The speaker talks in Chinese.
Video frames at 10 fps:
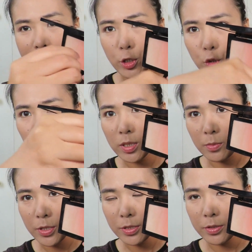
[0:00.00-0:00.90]
还是竖的
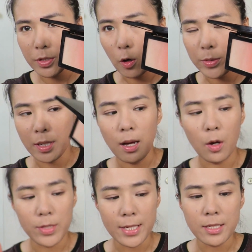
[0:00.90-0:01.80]
这么扫比较
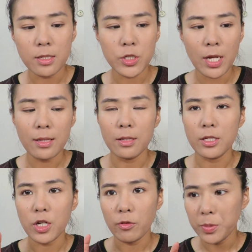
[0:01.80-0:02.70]
好，颜色沾的
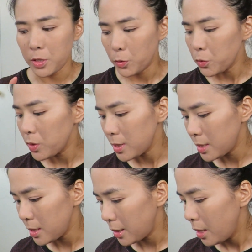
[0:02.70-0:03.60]
那稍微平均一
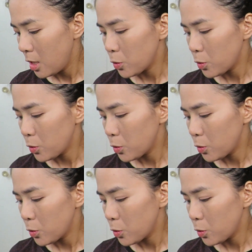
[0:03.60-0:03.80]
些。